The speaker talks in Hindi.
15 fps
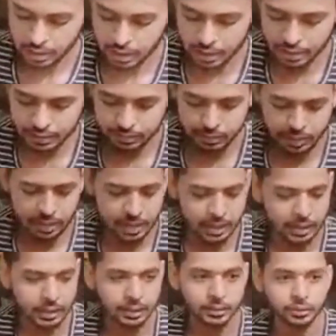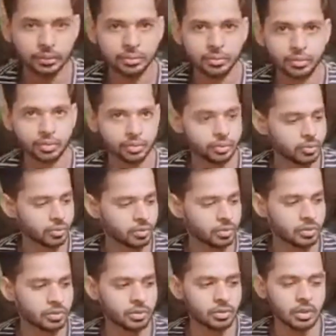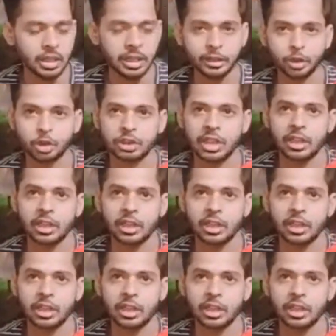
कागज़ में ये है एक सौ